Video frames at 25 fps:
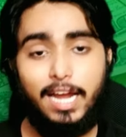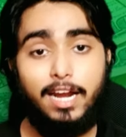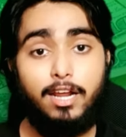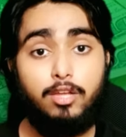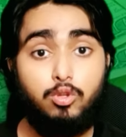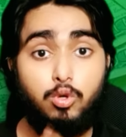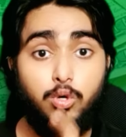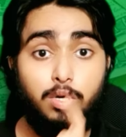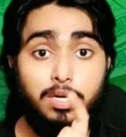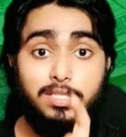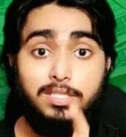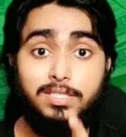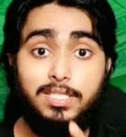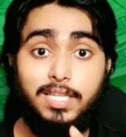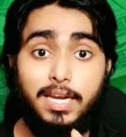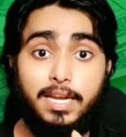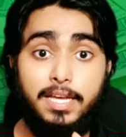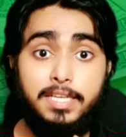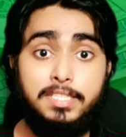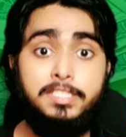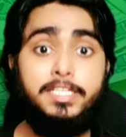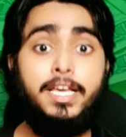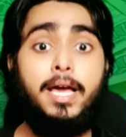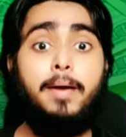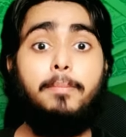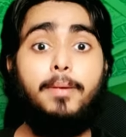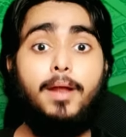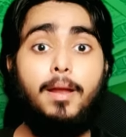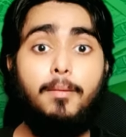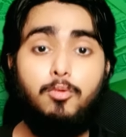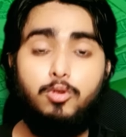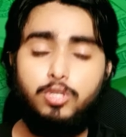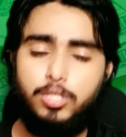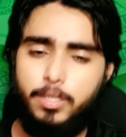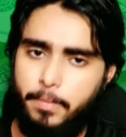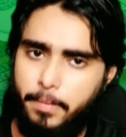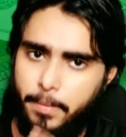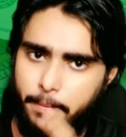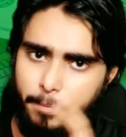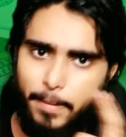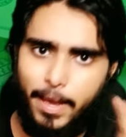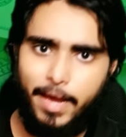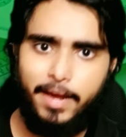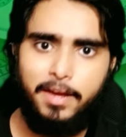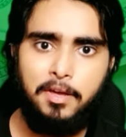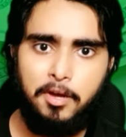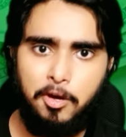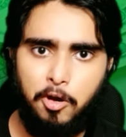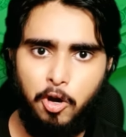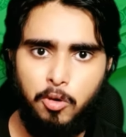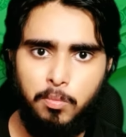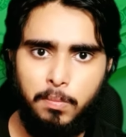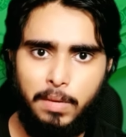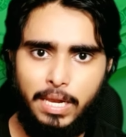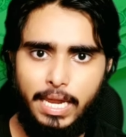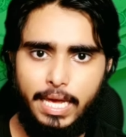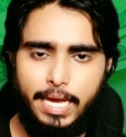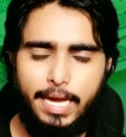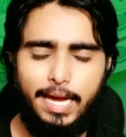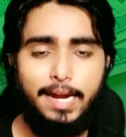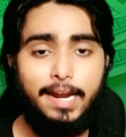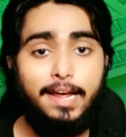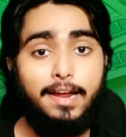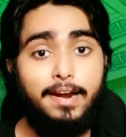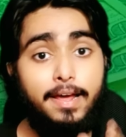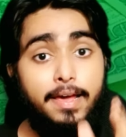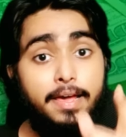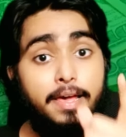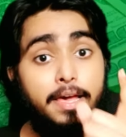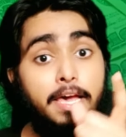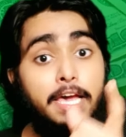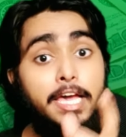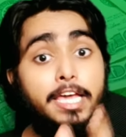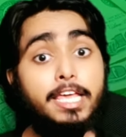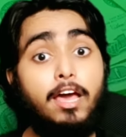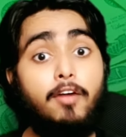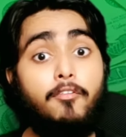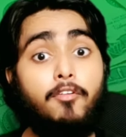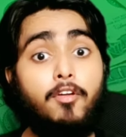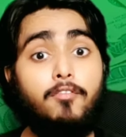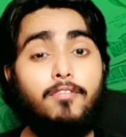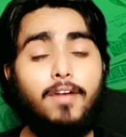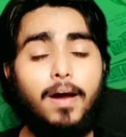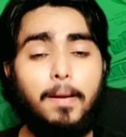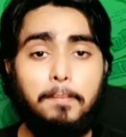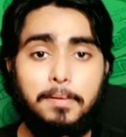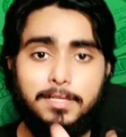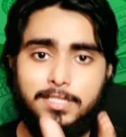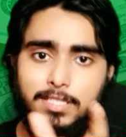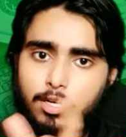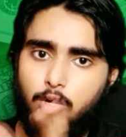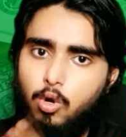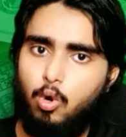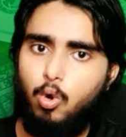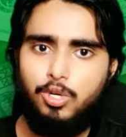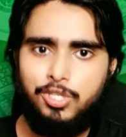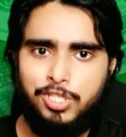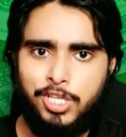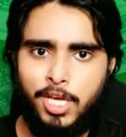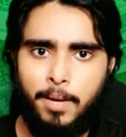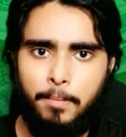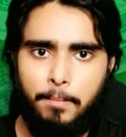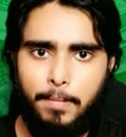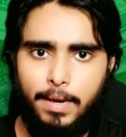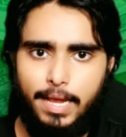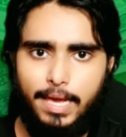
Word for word: रहा है तो किस तरीके से यहाँ पर आपको अपने बैंक अकाउंट में लेकर आना है या फिर वापस से गो शेयर में